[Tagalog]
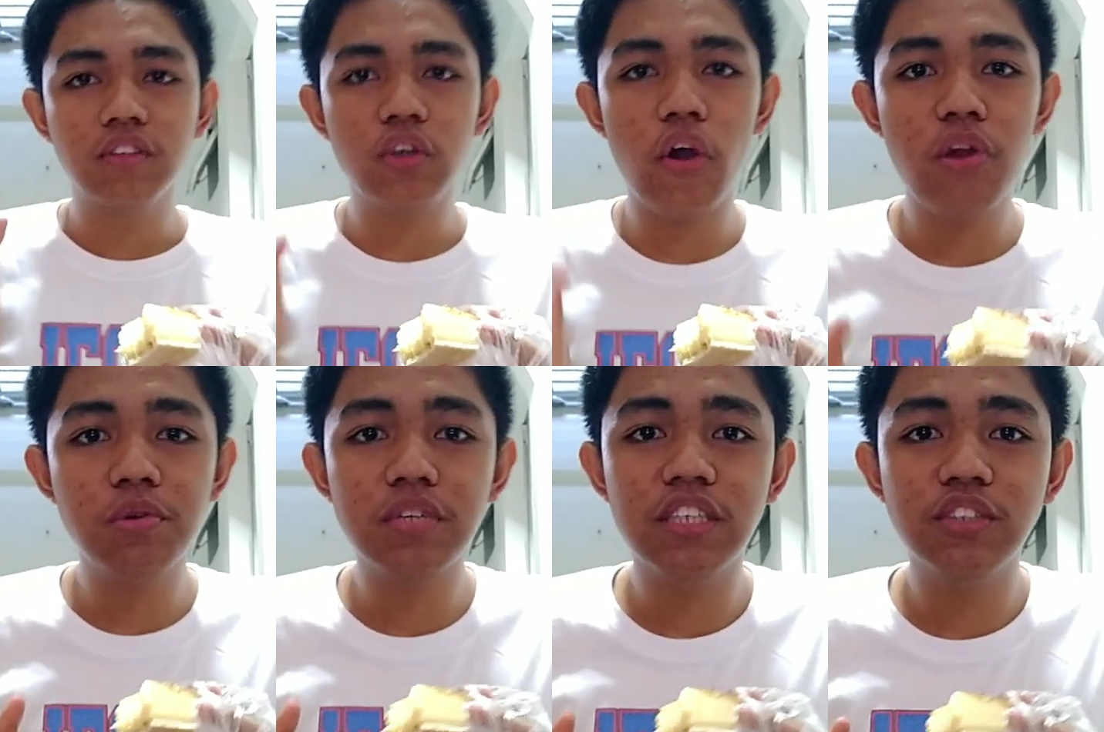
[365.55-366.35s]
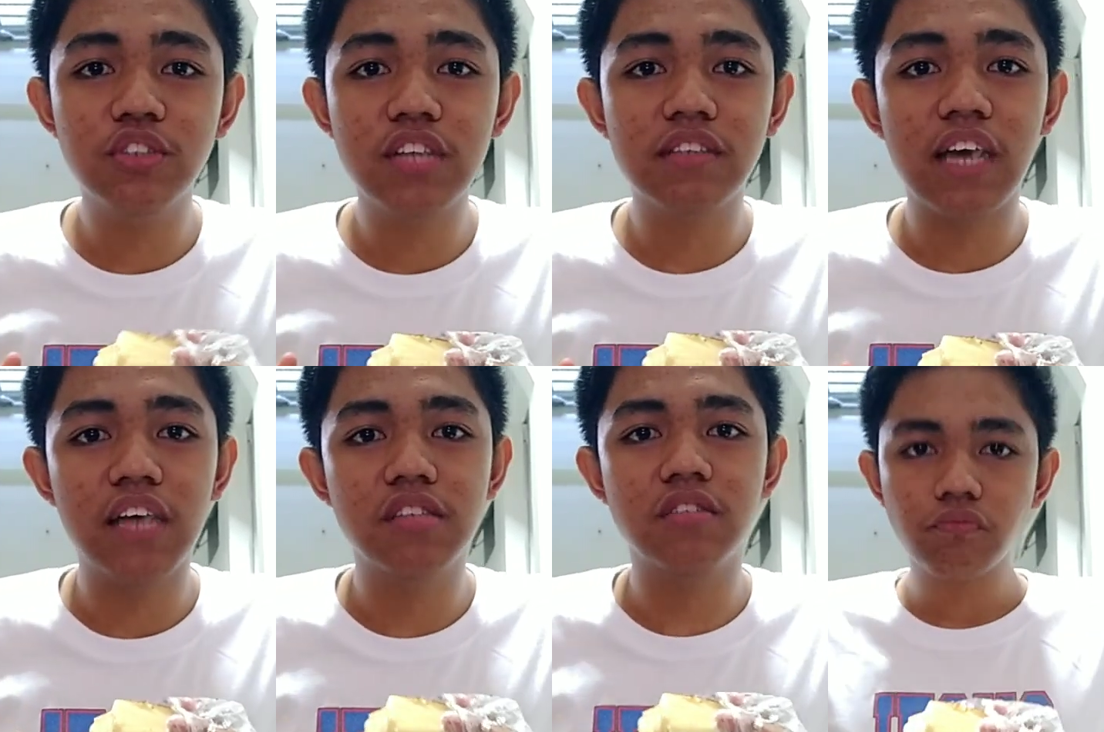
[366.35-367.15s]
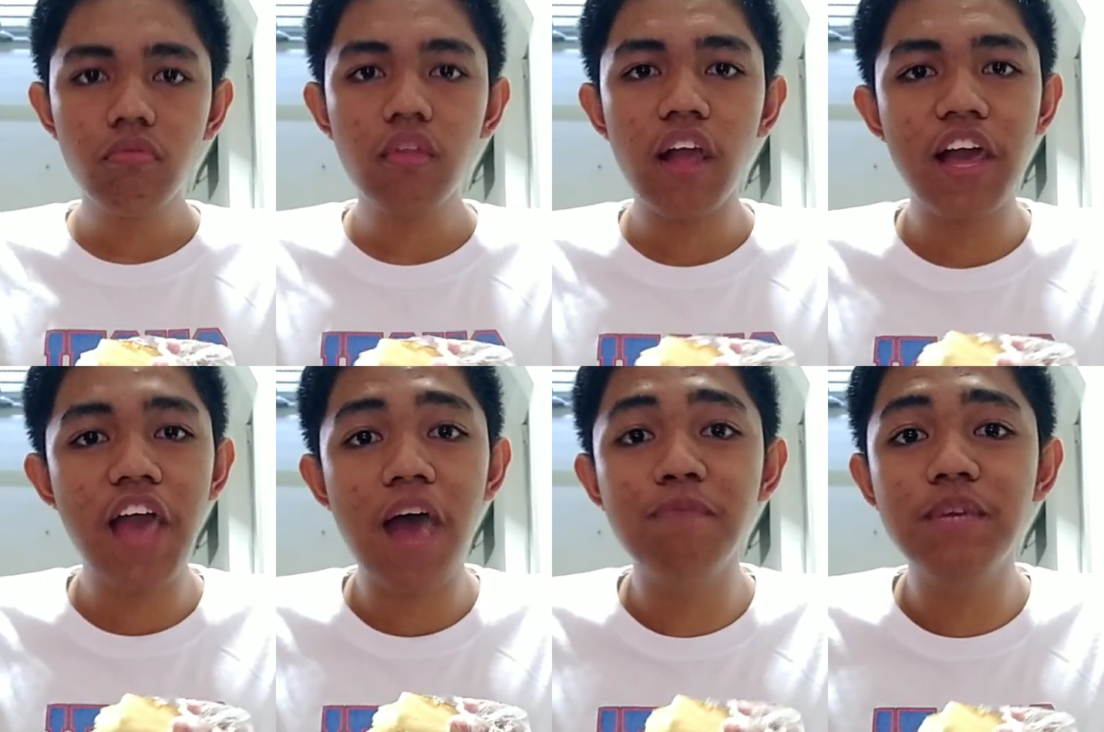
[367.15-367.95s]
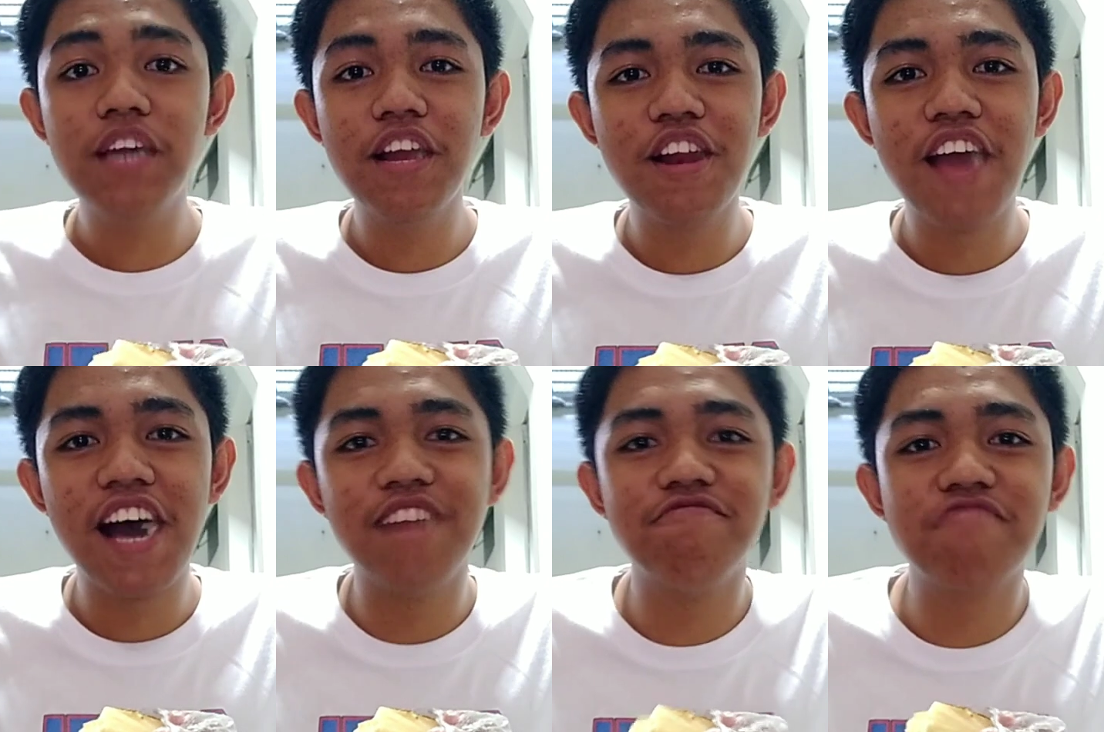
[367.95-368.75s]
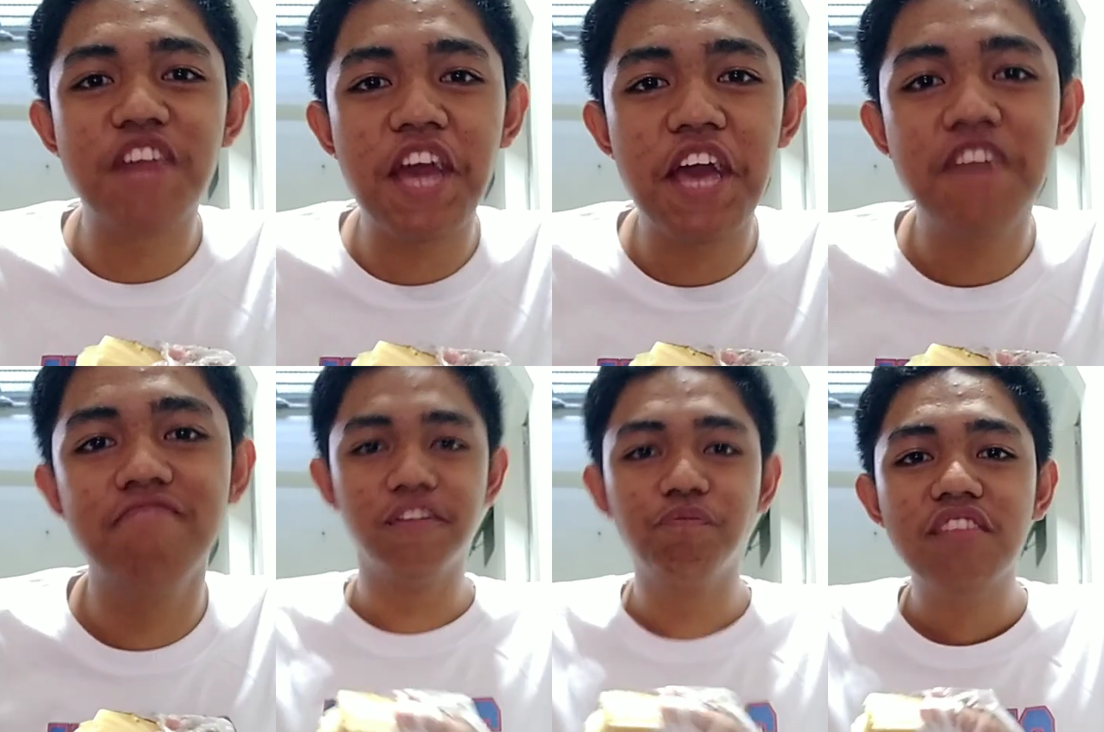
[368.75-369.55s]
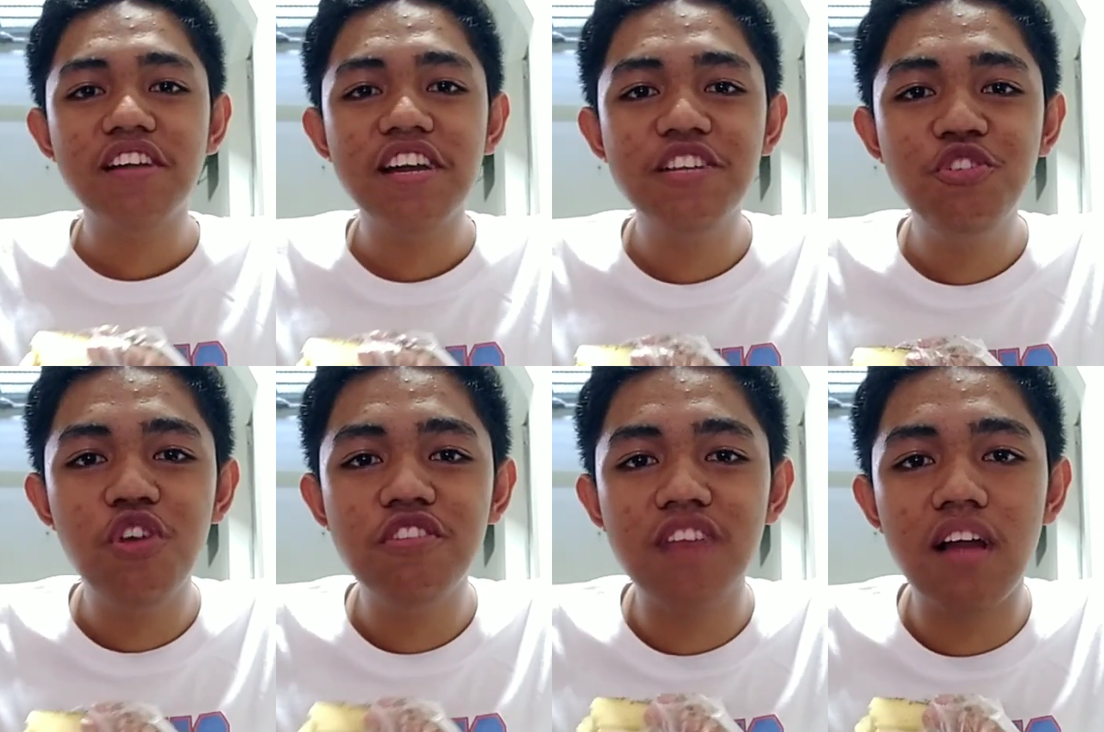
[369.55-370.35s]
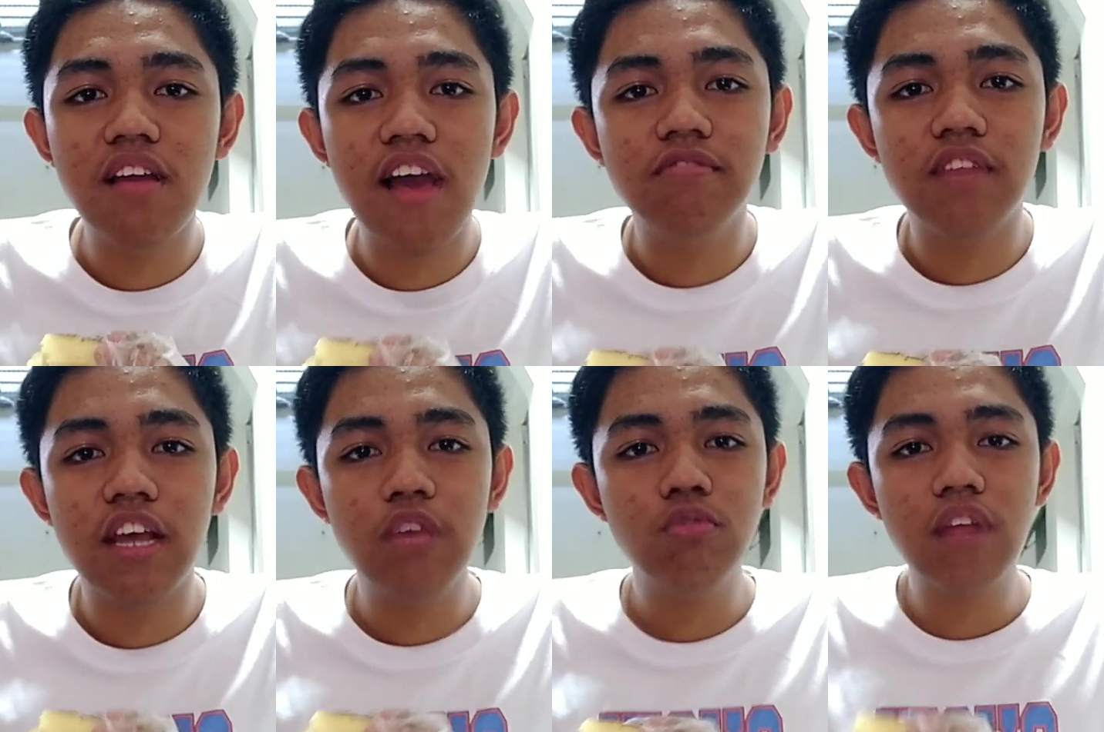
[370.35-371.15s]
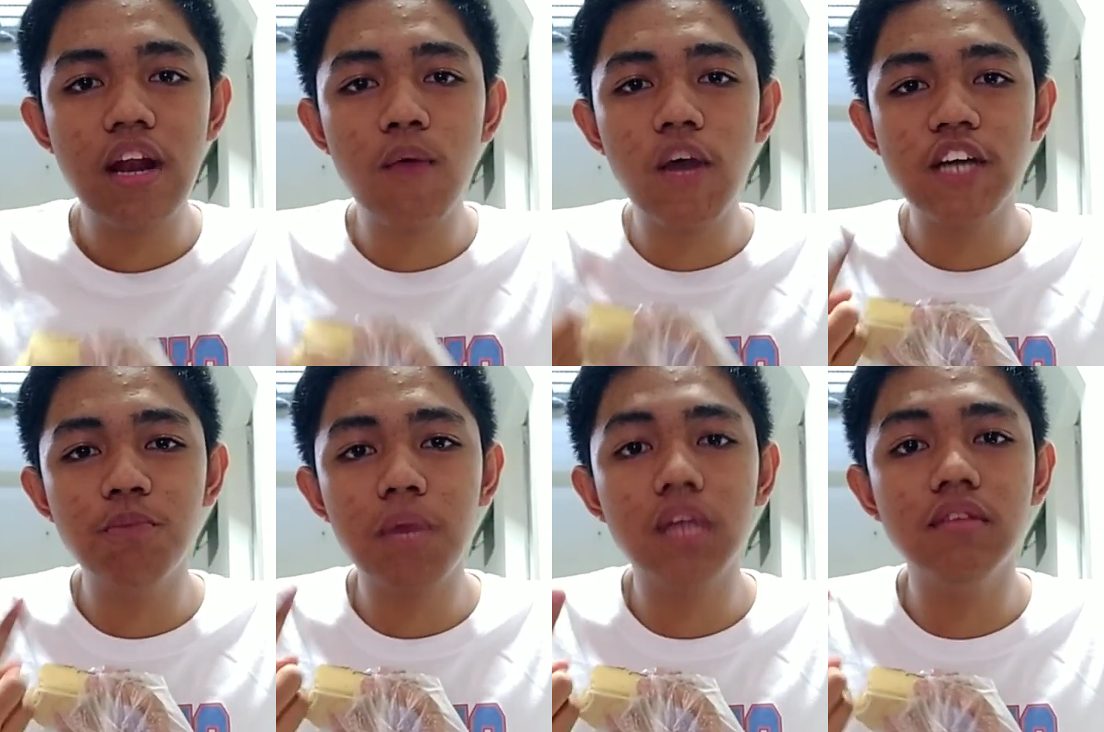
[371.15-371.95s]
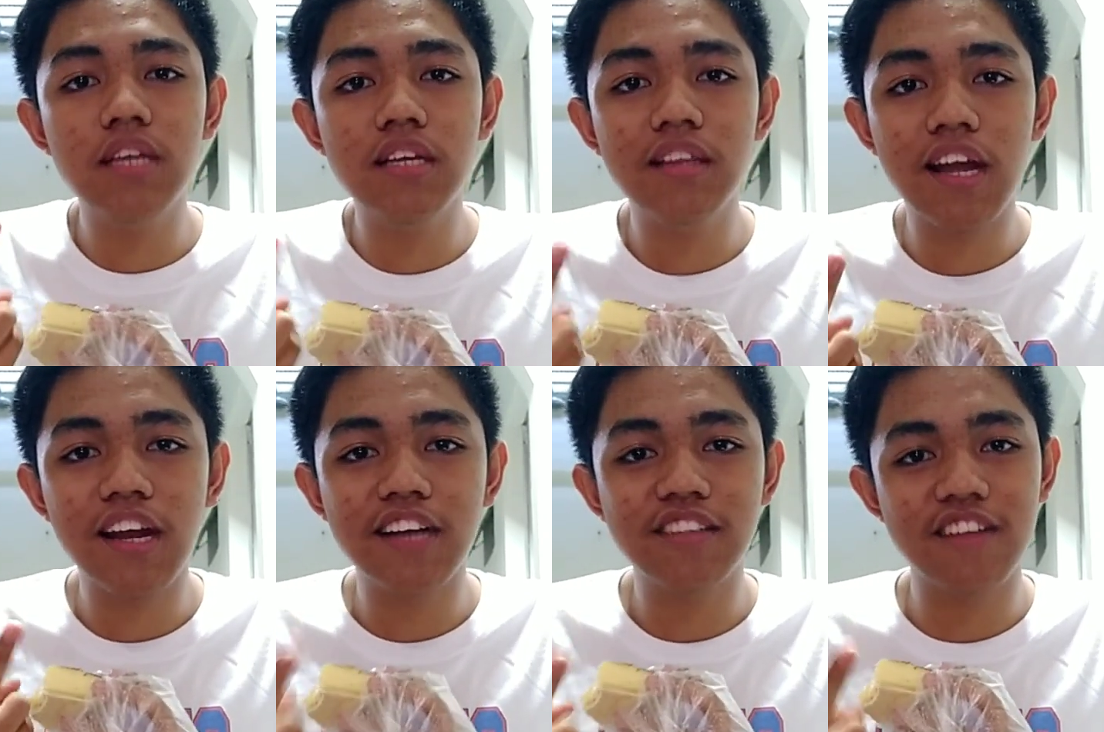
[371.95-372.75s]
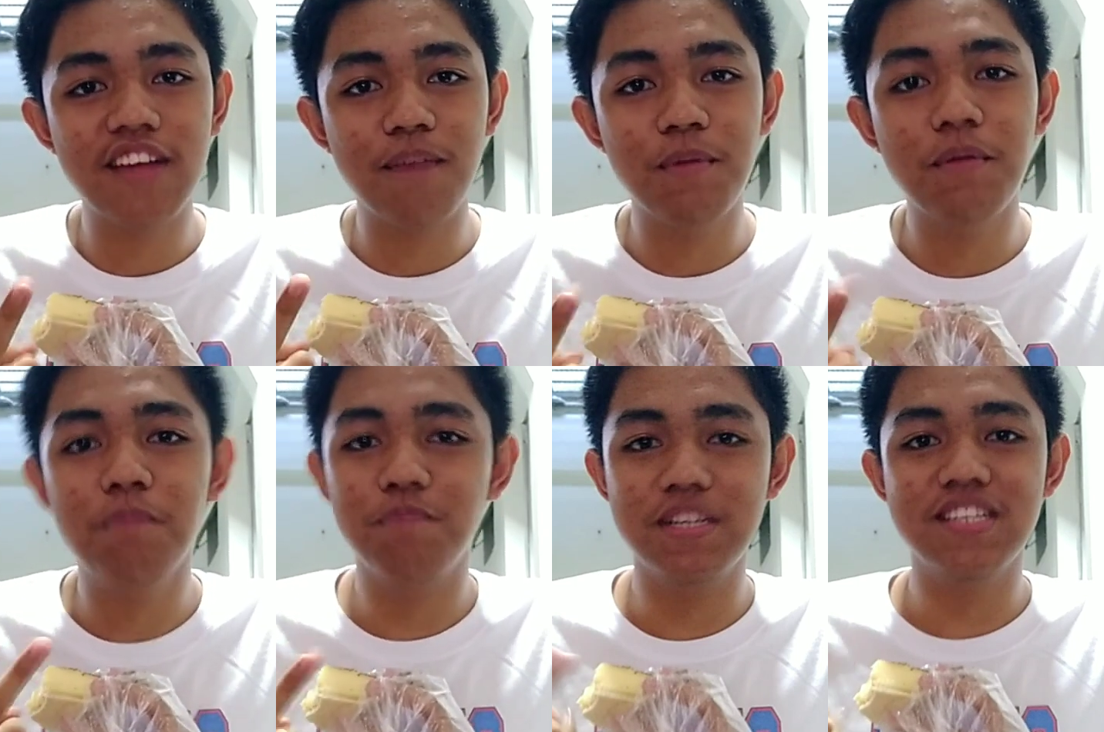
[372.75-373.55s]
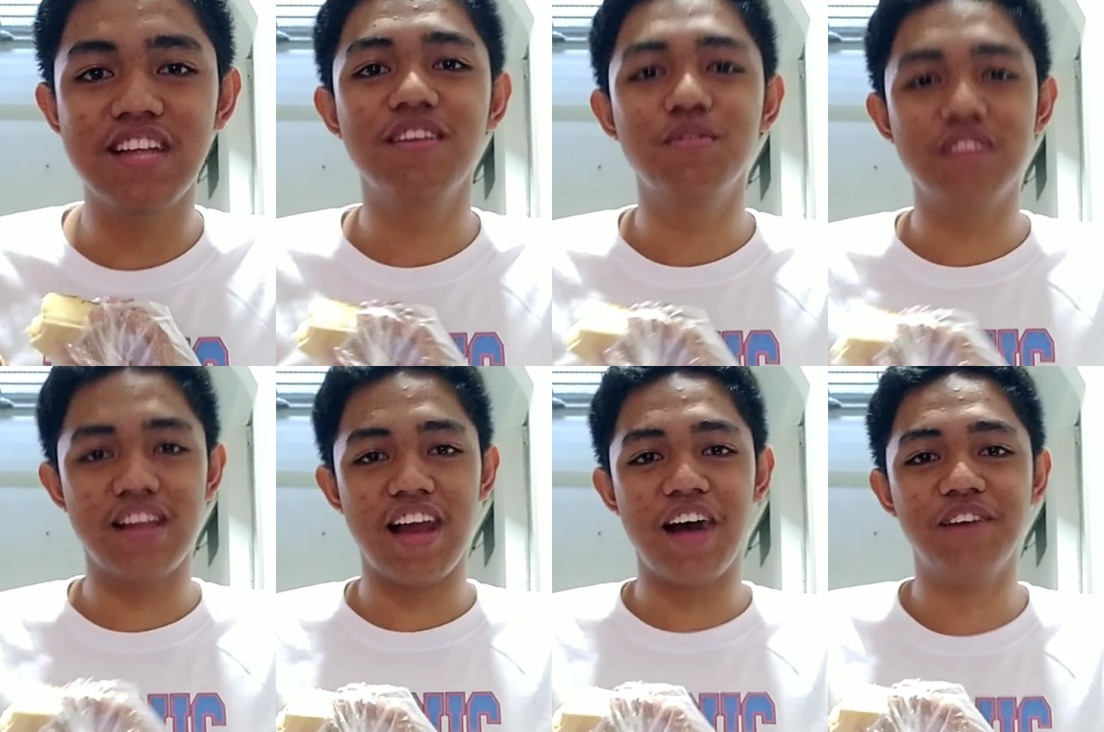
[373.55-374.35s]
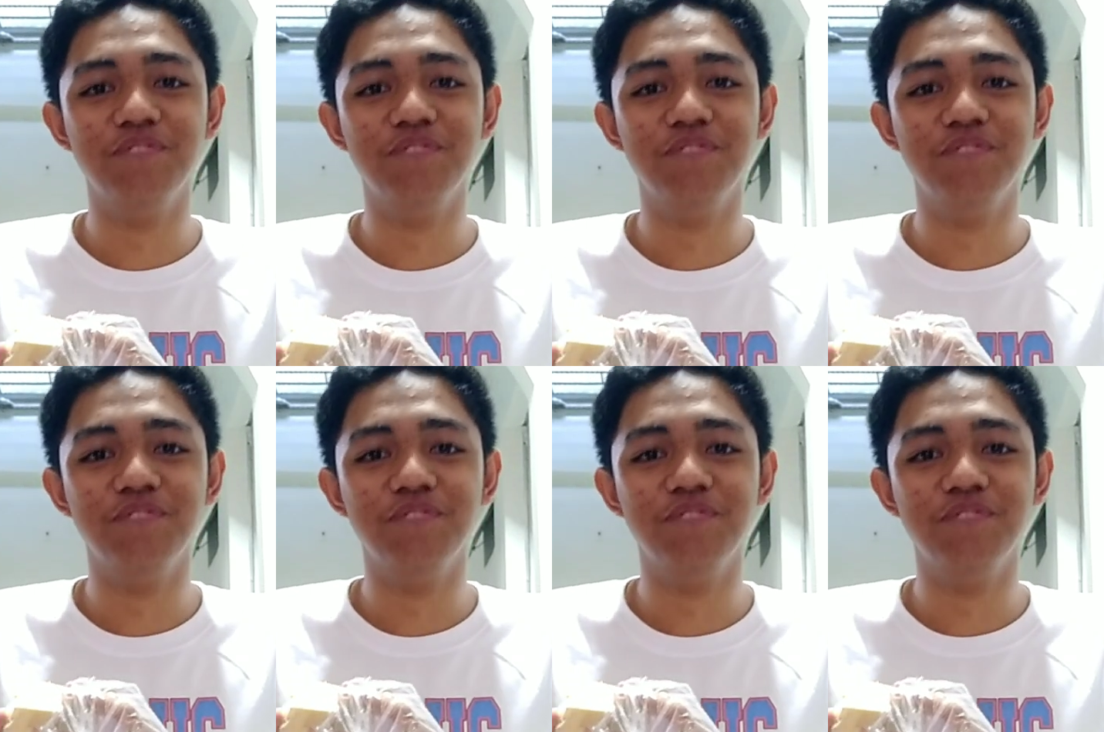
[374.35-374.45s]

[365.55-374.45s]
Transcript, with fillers: So, hello sa inyo dyan, guys. Kay Abigail Alejandre kay Joyce Alejandre, yung dalawang yun magtita na ang sinasabi magpinsan daw sila.